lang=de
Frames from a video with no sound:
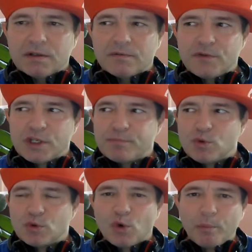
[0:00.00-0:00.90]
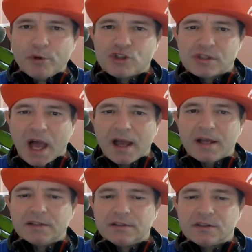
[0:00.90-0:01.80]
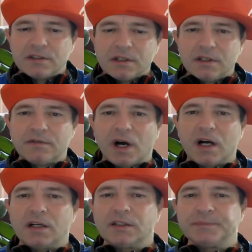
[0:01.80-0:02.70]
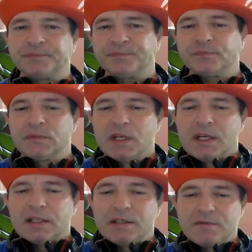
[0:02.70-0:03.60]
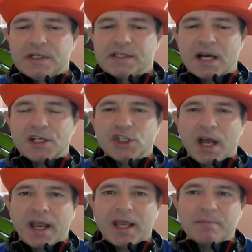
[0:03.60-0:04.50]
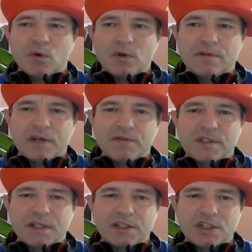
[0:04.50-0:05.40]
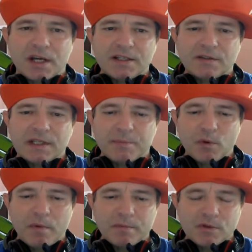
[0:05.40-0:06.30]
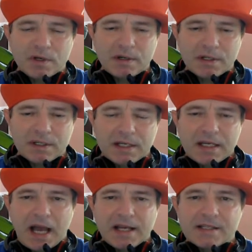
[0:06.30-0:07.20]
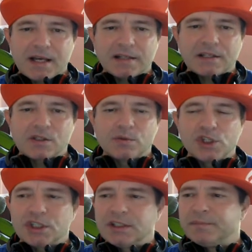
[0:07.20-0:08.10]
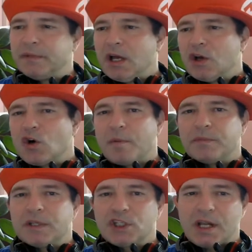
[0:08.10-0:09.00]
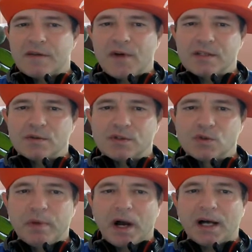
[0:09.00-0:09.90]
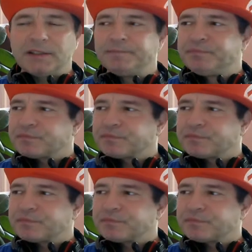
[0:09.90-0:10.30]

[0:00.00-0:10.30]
Facebook-Gruppe sein, hier war, mh, mm, die viele Sachen schreiben und was weiß ich nicht alles. Und ich habe auch mal so äh, einige Sachen dazu geschrieben, kommt stellenweise auch super an.